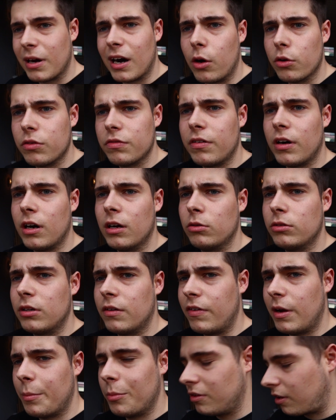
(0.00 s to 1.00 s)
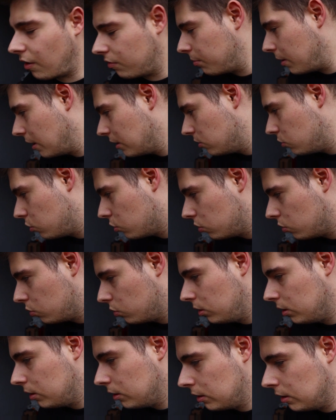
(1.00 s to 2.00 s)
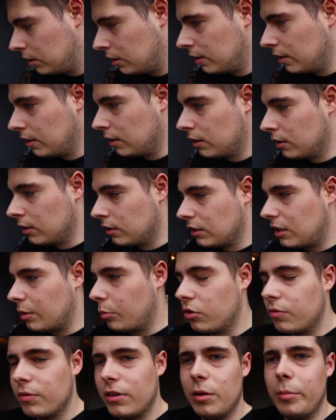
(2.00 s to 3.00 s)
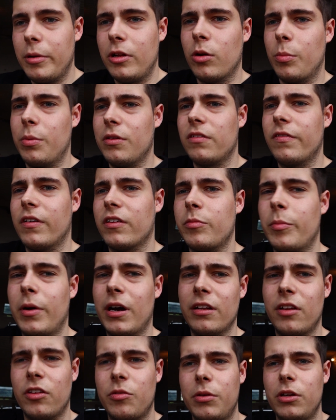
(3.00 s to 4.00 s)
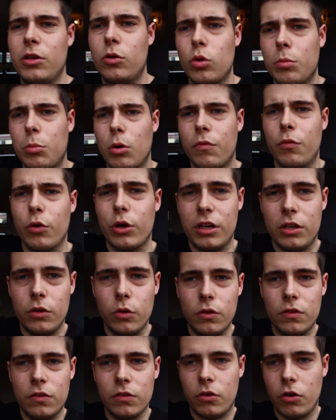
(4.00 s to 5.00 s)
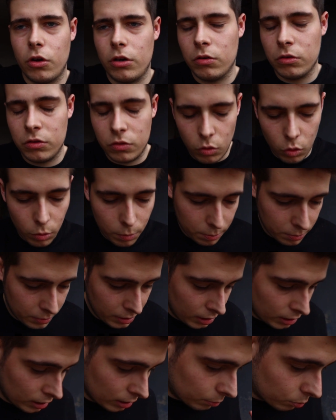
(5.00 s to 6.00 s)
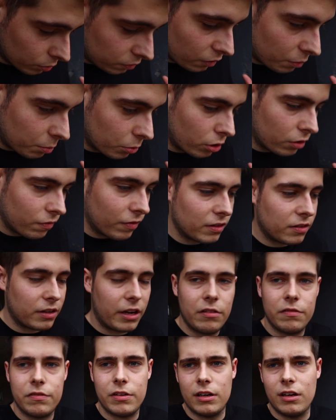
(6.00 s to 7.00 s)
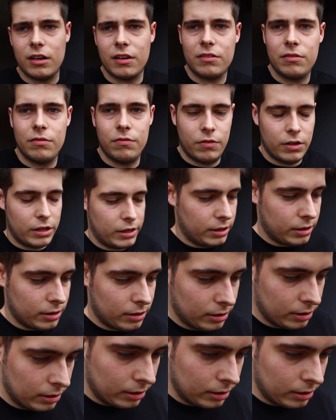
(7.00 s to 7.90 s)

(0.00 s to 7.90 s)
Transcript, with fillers: mal rausfahren und dann werden wir uns das mal angucken unten. Da müssen wir nämlich noch ein bisschen was machen, dass wir die Grube auch wirklich nutzen können. Und oben muss ich mir irgendwas einfallen lassen, weil